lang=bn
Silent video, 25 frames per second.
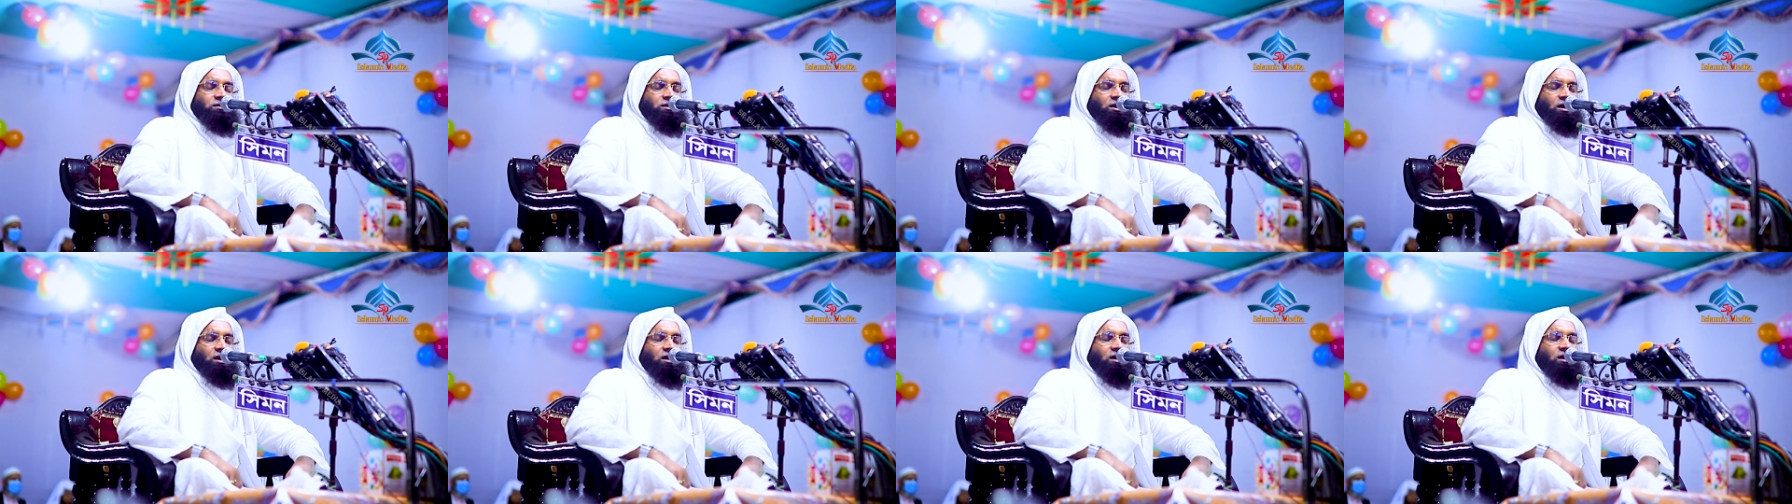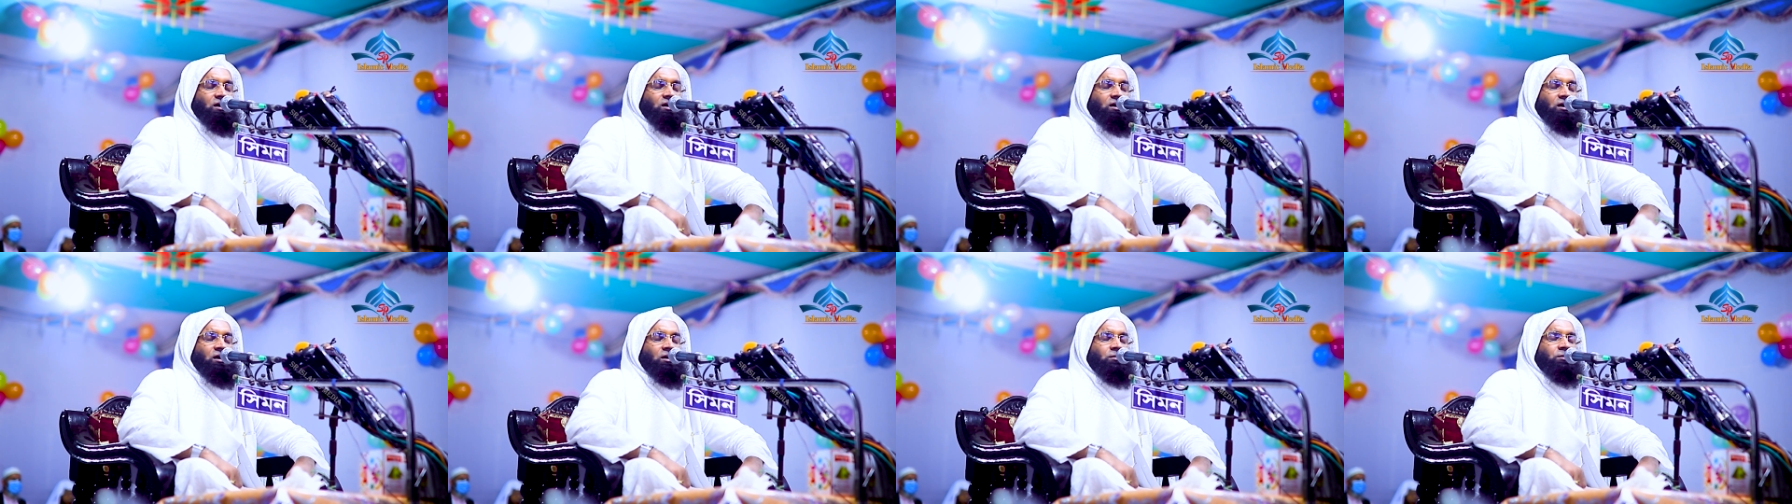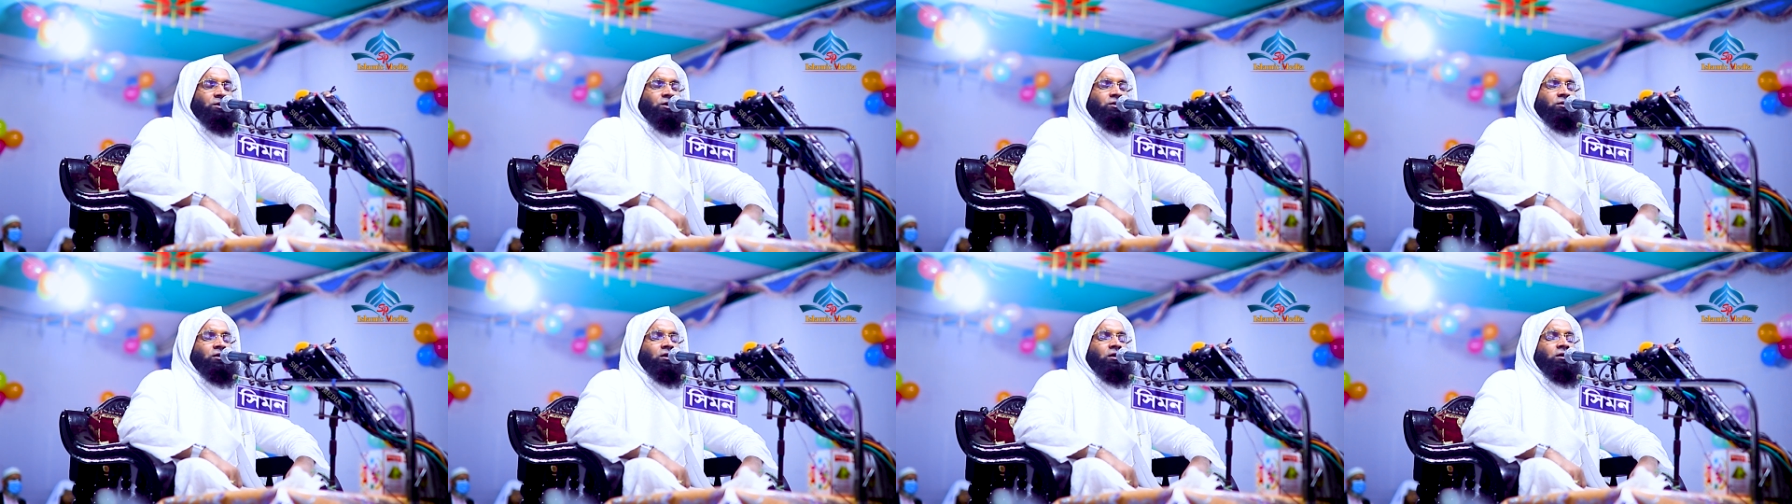যারা
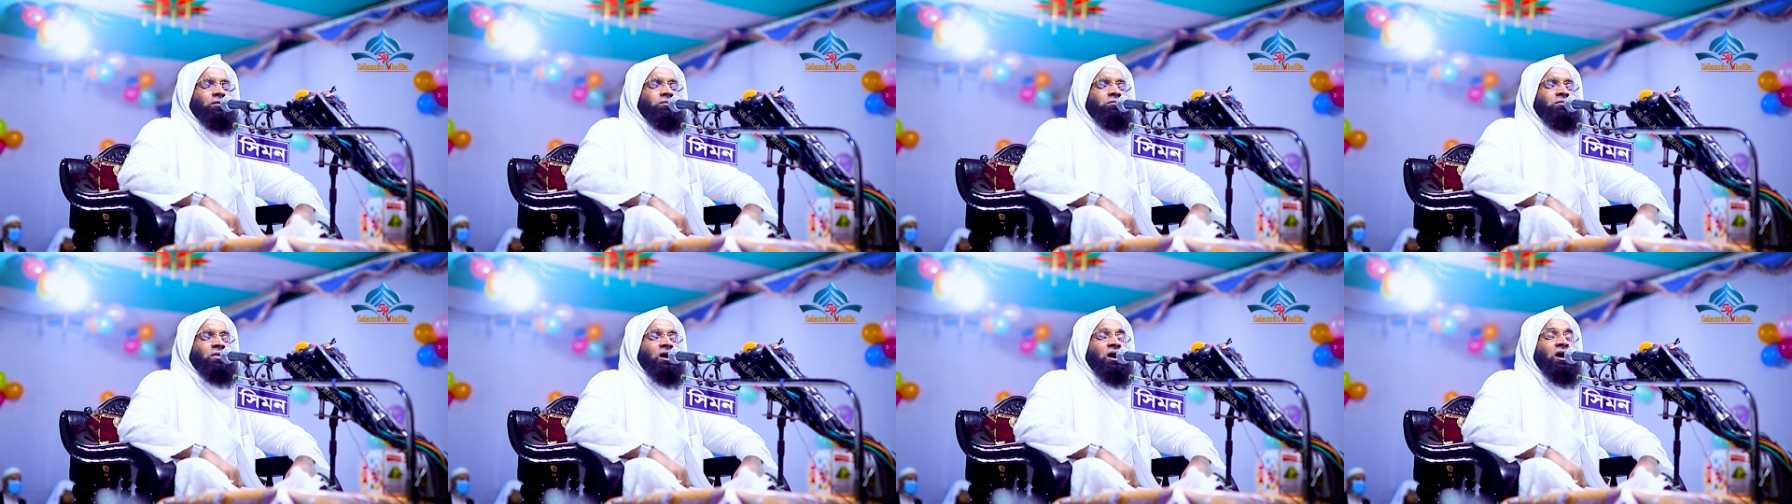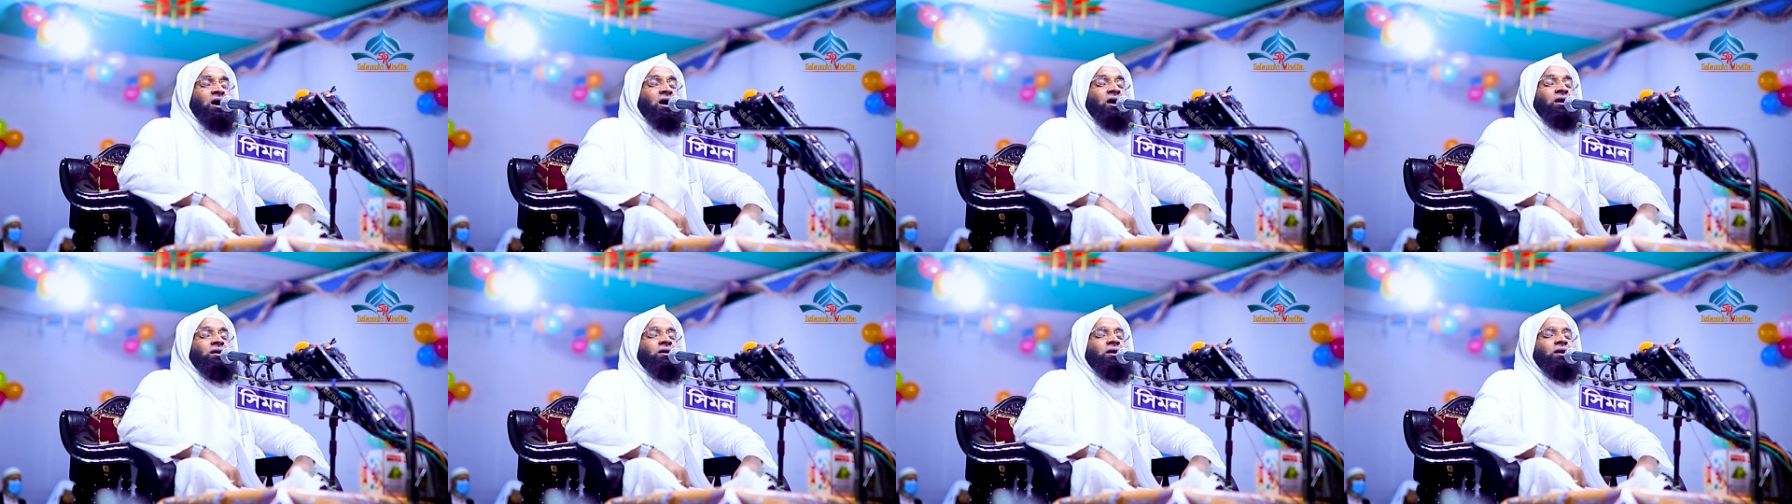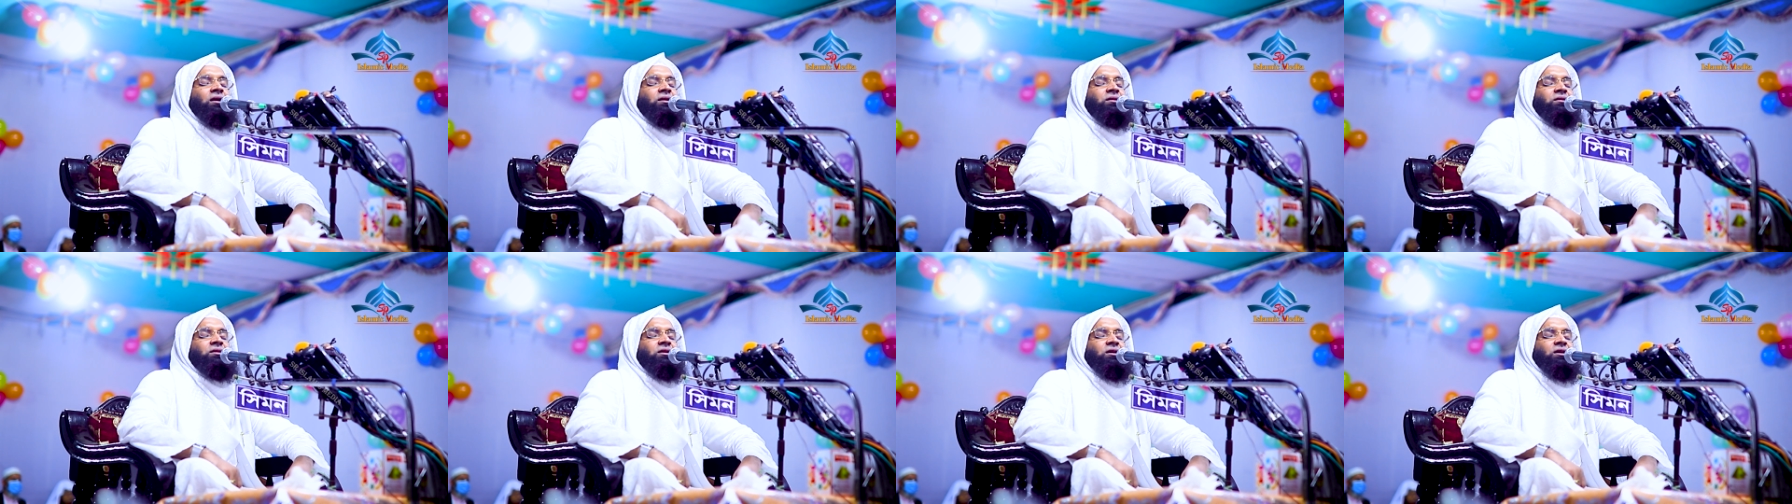আমি
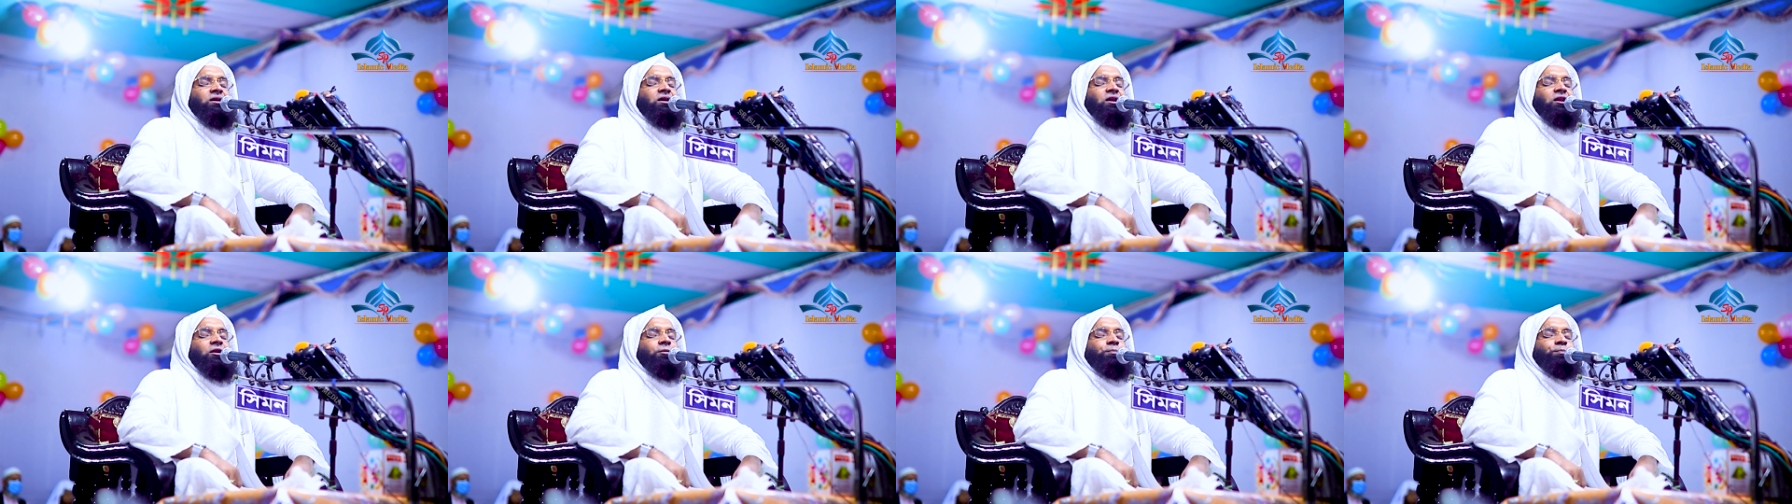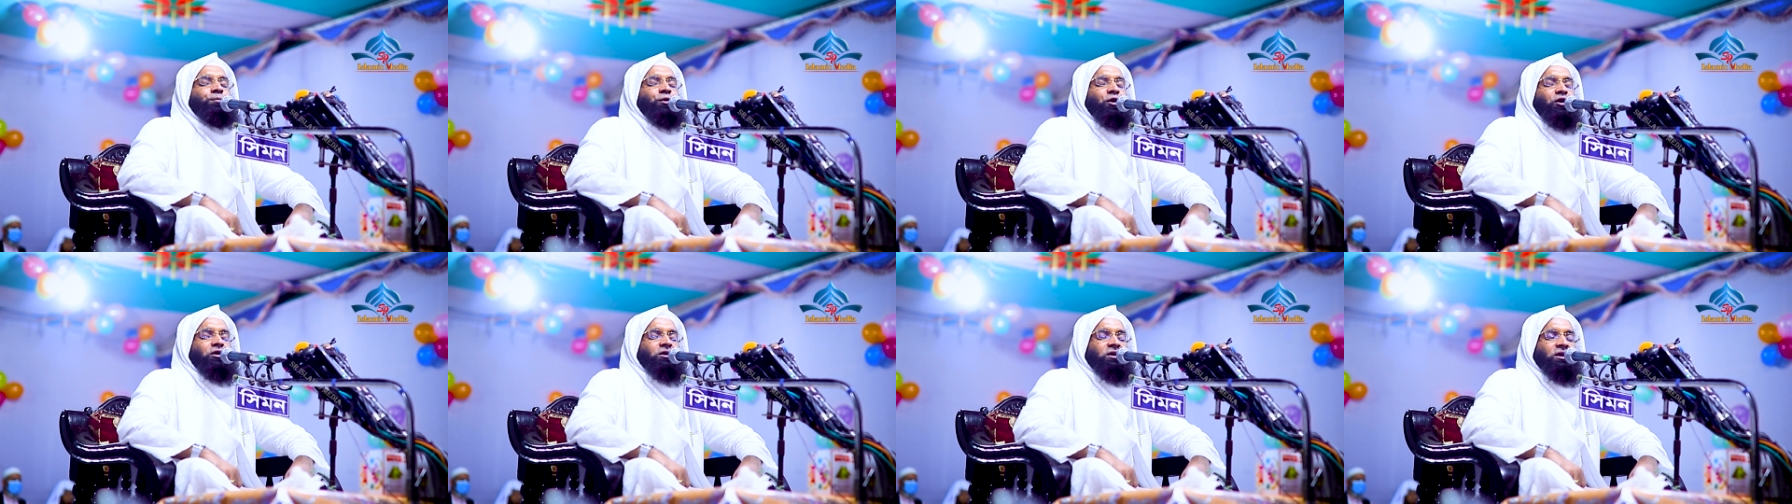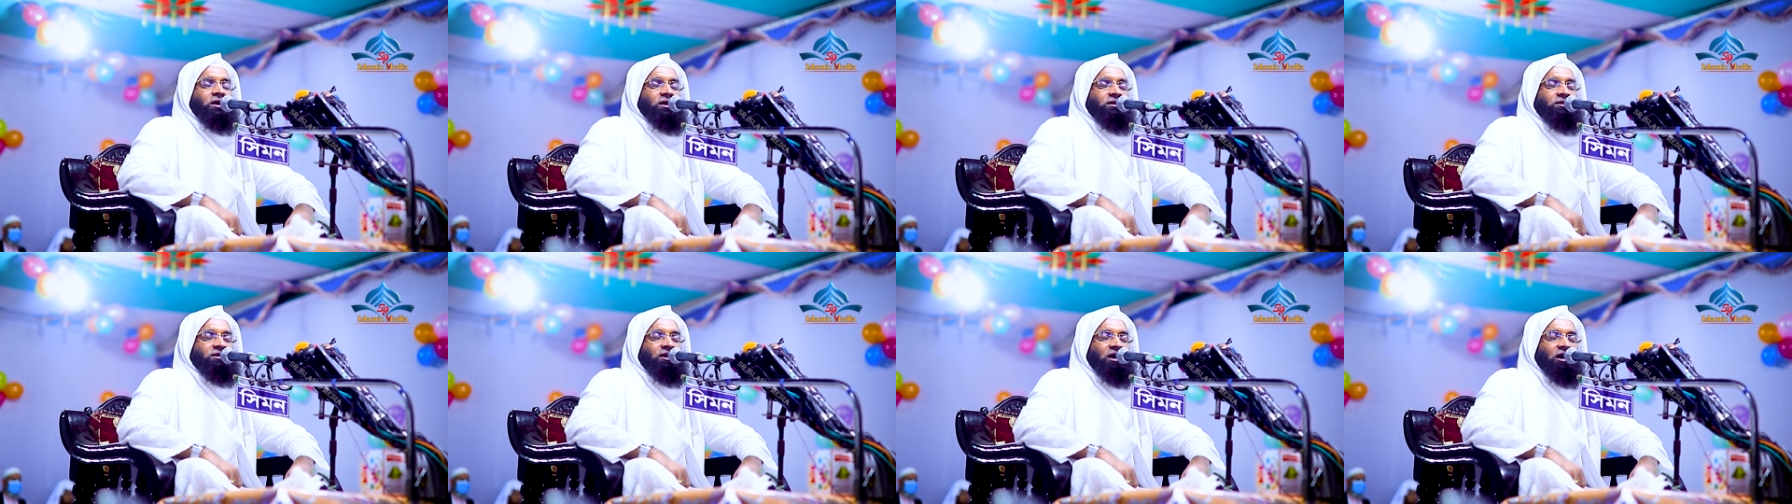রহমানের জিকির
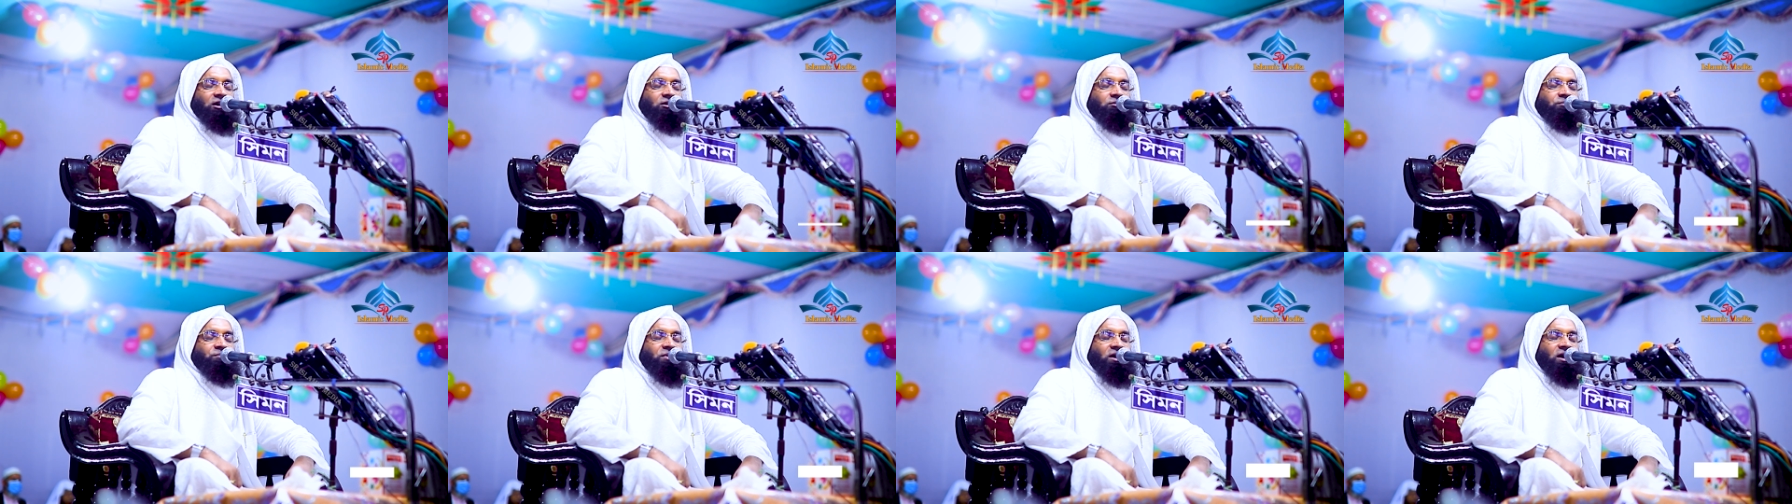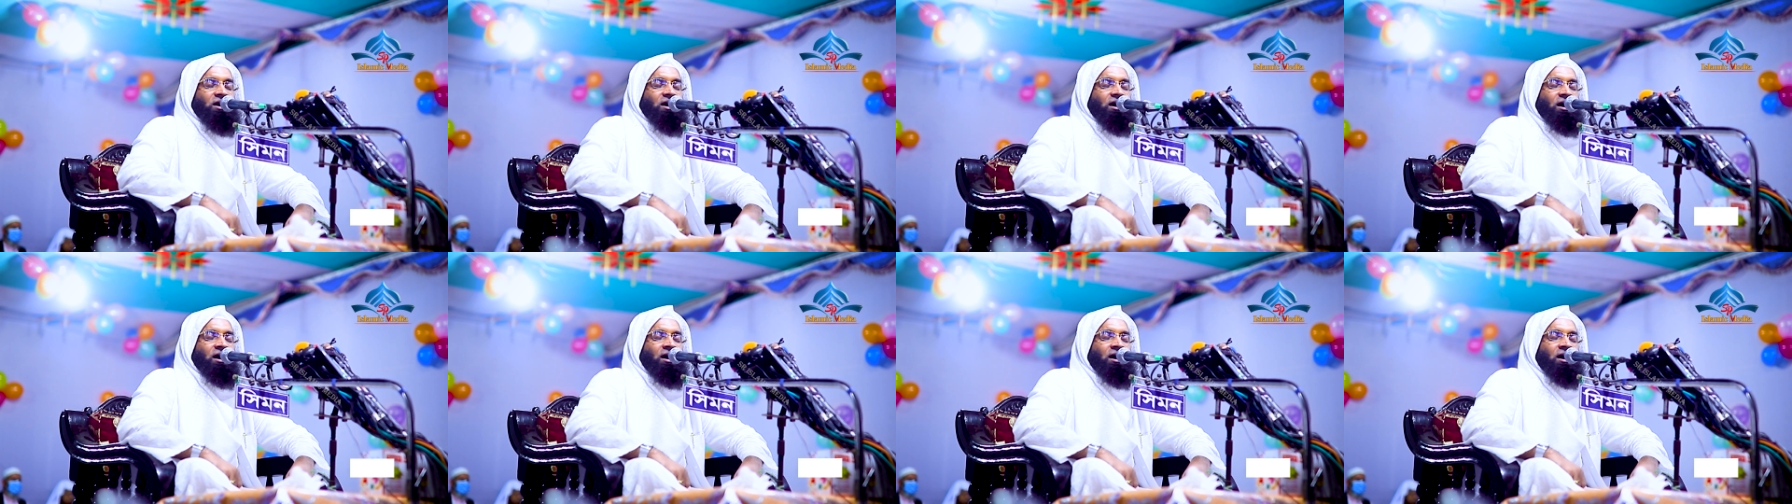পক্ষে থাকবে